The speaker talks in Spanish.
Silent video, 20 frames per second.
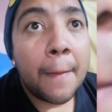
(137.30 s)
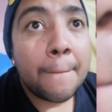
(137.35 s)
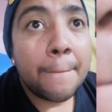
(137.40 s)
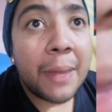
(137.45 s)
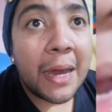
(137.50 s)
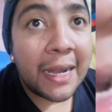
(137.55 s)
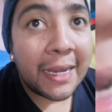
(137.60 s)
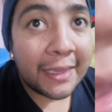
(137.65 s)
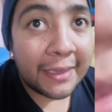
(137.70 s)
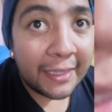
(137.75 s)

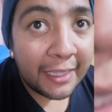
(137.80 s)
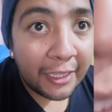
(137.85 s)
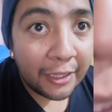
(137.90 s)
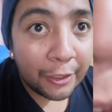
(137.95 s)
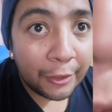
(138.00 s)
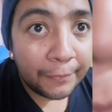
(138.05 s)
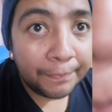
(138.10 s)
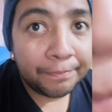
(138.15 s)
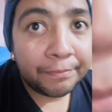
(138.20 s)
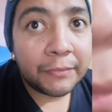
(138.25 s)

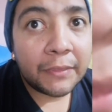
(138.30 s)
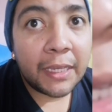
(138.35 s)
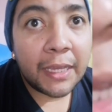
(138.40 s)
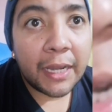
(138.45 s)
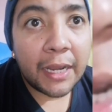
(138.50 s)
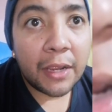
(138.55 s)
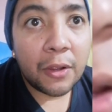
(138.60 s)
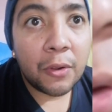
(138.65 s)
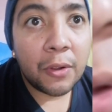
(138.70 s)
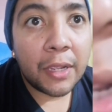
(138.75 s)
partido.
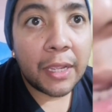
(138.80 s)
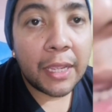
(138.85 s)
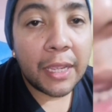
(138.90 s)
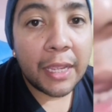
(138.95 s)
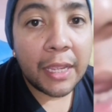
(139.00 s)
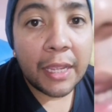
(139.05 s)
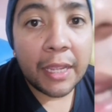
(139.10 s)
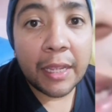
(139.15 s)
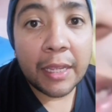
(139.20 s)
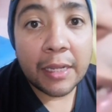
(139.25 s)
Creo
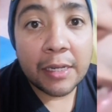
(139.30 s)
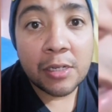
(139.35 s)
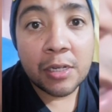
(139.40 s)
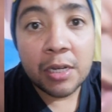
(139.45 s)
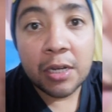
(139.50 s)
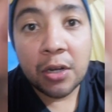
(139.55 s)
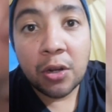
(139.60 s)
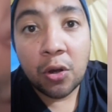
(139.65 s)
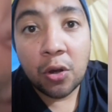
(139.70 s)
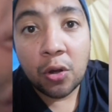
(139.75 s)
que
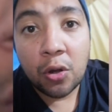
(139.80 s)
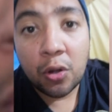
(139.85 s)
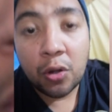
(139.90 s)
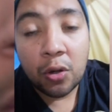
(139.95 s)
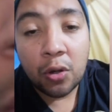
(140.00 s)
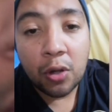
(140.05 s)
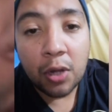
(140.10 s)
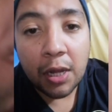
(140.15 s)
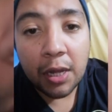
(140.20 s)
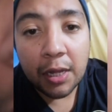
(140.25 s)

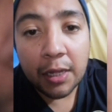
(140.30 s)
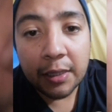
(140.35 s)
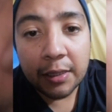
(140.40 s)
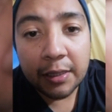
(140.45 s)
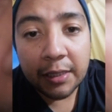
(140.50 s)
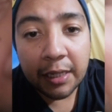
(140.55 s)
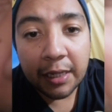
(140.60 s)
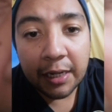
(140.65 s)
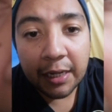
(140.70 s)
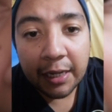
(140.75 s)
no
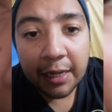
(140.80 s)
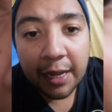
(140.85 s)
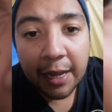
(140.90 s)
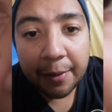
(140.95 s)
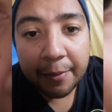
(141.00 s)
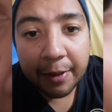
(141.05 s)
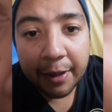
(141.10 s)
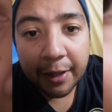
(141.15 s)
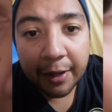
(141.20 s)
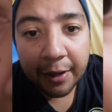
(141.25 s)
tiene que
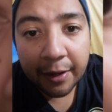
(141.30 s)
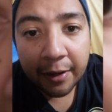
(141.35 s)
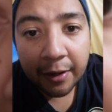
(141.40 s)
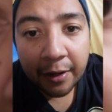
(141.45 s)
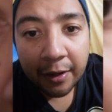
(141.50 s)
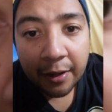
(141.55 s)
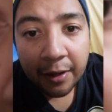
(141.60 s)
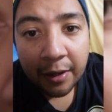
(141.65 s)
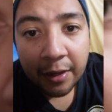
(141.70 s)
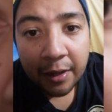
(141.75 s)
haber
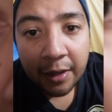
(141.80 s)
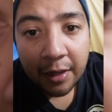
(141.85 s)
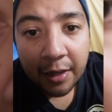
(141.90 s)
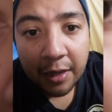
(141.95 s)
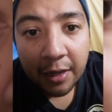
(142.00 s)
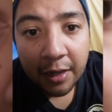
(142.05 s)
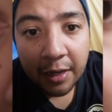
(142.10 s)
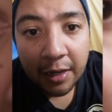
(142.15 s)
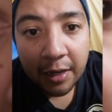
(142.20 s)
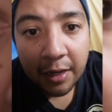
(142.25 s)

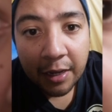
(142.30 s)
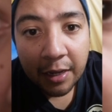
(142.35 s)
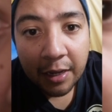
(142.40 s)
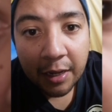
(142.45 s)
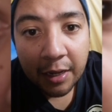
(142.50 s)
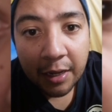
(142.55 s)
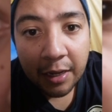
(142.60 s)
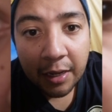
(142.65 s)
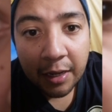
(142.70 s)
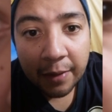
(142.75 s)

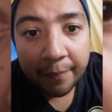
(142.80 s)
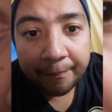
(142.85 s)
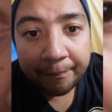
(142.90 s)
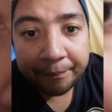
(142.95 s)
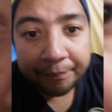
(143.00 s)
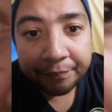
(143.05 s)
eh,